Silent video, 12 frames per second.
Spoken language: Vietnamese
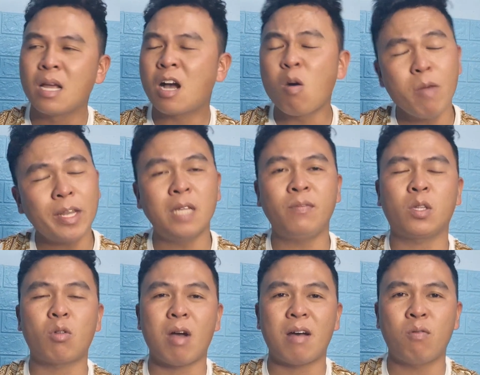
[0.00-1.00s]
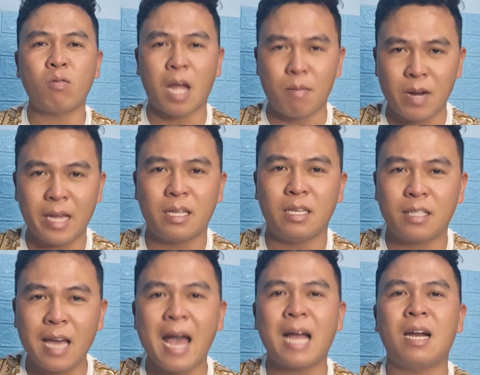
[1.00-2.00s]
không biết đến phiên tòa phúc thẩm này thì
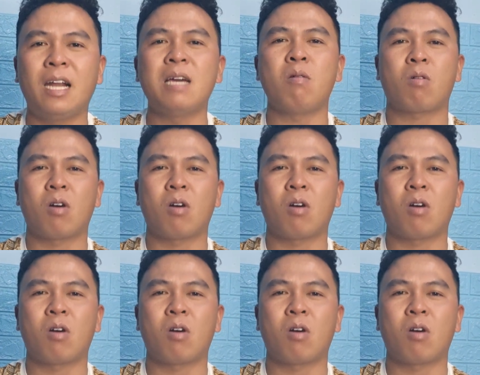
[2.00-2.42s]
Trang liệu